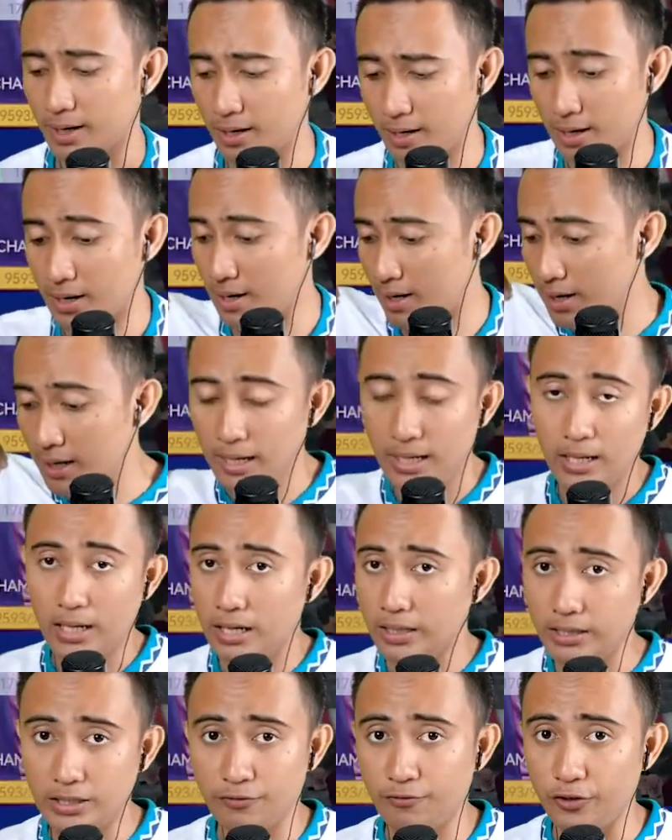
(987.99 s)
Karena
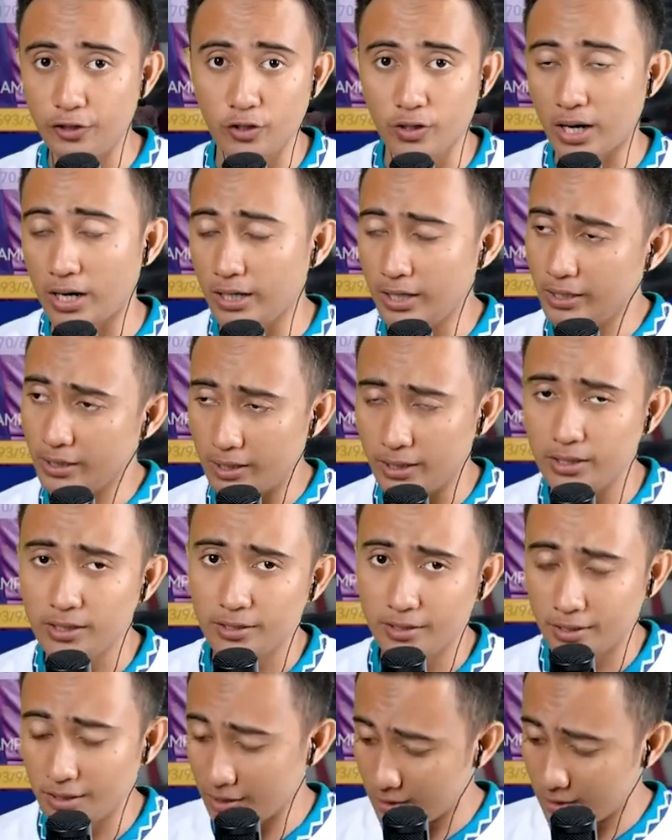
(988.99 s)
di video kali ini